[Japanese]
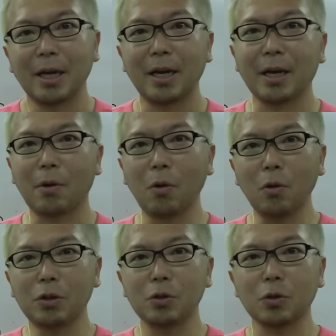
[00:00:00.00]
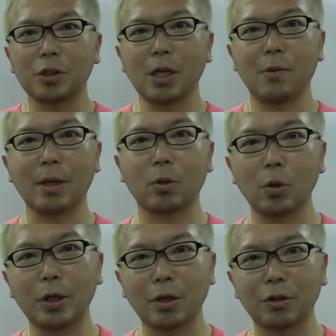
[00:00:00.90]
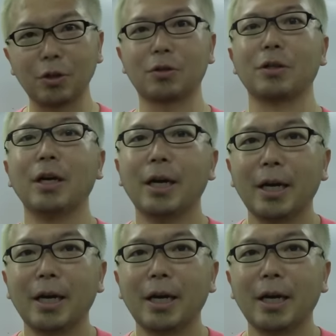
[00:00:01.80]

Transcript: えー、コーチの視野はとにかく広く、